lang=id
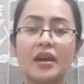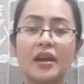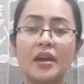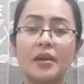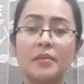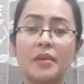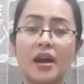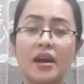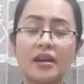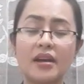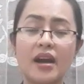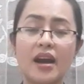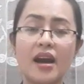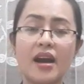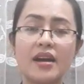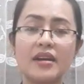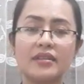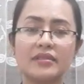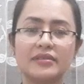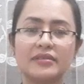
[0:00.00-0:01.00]
Eh
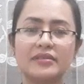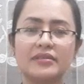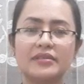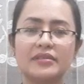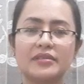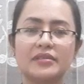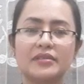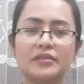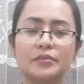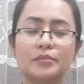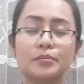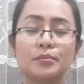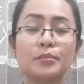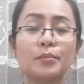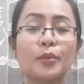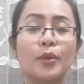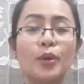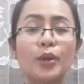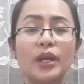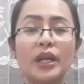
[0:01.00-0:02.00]
maka
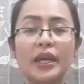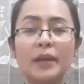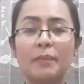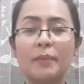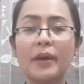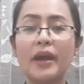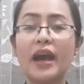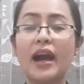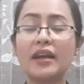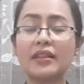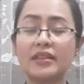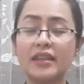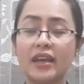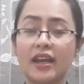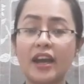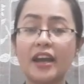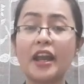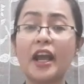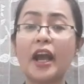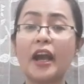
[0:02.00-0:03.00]
mulih
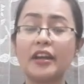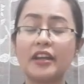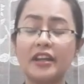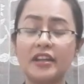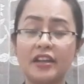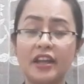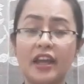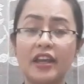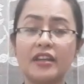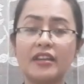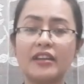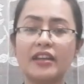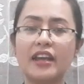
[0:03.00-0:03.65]
peate kade-kadene,